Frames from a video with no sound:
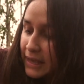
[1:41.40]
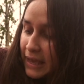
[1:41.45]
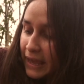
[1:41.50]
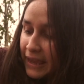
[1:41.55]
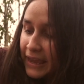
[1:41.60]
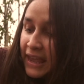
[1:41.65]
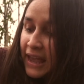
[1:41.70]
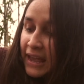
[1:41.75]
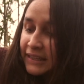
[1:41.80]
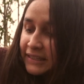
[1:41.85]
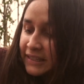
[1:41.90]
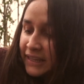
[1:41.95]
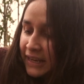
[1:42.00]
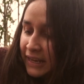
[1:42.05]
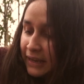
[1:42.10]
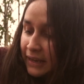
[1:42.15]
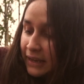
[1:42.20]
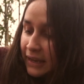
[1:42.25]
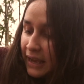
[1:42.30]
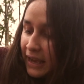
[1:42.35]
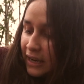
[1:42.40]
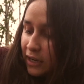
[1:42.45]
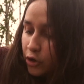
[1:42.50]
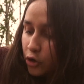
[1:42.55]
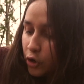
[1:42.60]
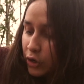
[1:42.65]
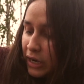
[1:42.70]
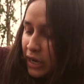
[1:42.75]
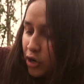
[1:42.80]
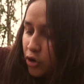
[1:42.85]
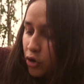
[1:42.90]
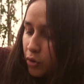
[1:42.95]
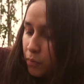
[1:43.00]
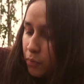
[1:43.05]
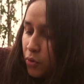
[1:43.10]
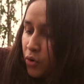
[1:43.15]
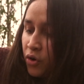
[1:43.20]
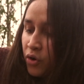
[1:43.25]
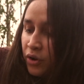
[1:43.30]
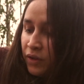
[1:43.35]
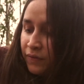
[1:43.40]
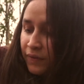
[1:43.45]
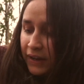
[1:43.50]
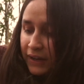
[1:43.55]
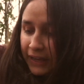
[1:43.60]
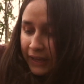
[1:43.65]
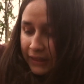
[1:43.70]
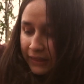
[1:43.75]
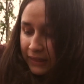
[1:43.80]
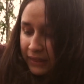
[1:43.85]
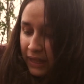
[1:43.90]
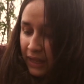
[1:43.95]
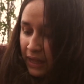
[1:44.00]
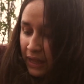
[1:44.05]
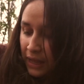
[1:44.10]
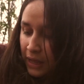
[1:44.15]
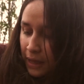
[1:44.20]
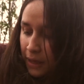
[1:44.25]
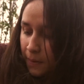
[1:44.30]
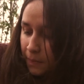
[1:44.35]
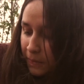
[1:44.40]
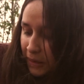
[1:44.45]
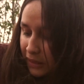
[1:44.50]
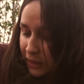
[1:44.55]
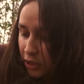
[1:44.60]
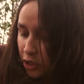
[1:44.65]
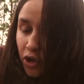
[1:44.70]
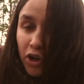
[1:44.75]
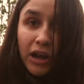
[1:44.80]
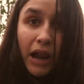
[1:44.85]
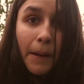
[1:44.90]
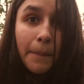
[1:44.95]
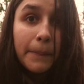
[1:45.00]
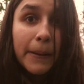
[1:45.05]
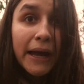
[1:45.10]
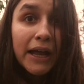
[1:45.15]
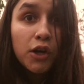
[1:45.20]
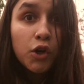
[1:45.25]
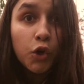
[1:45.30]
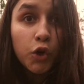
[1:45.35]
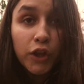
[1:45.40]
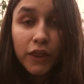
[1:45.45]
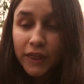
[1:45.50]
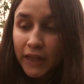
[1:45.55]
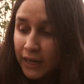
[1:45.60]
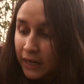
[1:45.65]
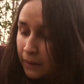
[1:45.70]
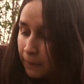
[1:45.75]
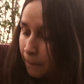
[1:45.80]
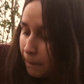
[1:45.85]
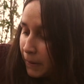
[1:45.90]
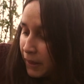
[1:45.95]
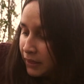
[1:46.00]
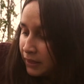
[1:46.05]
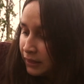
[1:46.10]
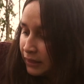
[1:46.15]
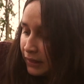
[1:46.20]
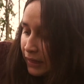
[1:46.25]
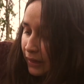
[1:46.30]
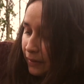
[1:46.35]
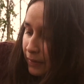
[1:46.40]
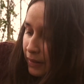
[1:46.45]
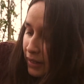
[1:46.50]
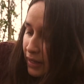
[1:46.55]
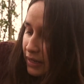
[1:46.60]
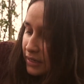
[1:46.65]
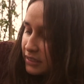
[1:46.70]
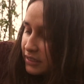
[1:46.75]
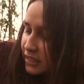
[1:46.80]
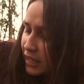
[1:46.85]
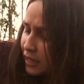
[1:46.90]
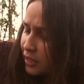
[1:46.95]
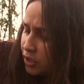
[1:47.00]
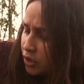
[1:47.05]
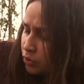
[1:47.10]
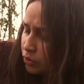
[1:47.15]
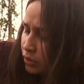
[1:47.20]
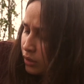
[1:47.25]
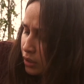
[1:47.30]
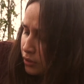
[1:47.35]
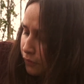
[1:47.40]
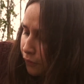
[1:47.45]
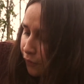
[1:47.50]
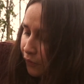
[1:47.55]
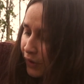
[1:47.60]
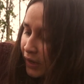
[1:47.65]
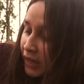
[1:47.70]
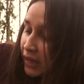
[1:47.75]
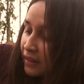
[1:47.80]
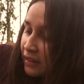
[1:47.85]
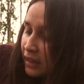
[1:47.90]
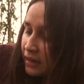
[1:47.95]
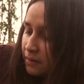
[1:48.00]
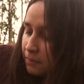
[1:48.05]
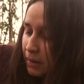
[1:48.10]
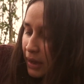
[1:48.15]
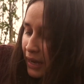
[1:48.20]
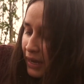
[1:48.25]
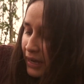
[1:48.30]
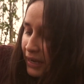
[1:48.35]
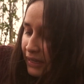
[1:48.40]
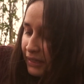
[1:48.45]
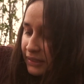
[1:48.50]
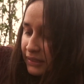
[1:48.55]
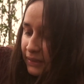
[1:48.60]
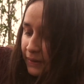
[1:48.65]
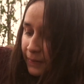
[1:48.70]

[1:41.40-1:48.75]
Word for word: Y así el conejo, muy valiente, metió la mano y de repente salió un desfile de animales.